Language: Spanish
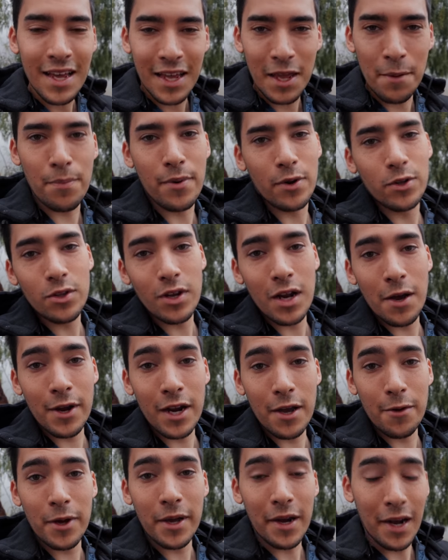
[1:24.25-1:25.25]
que pronto la
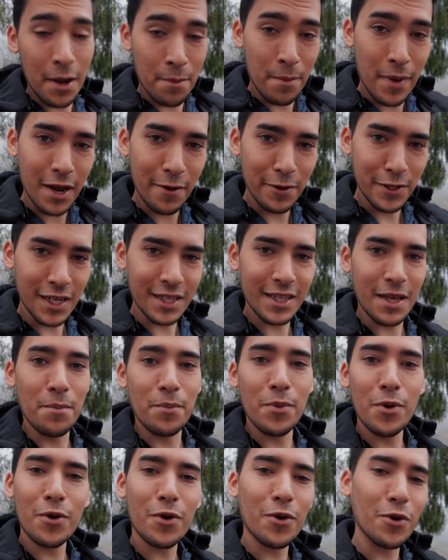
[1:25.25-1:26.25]
van a ver, las maravillas
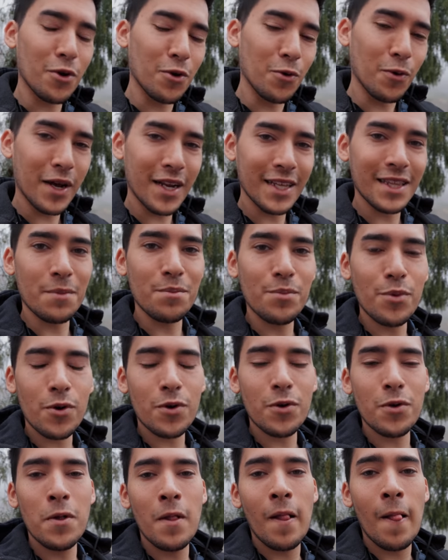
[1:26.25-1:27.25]
tampoco, los lugares
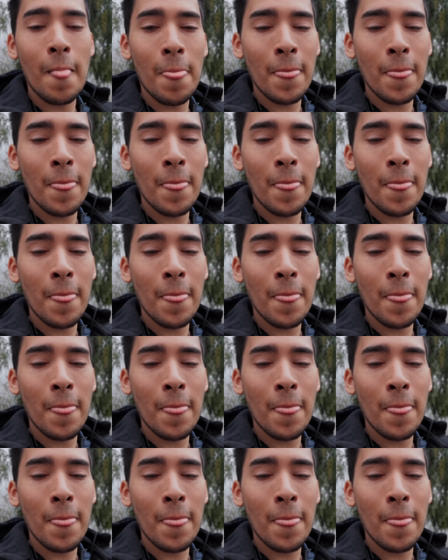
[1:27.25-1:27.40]
tampoco,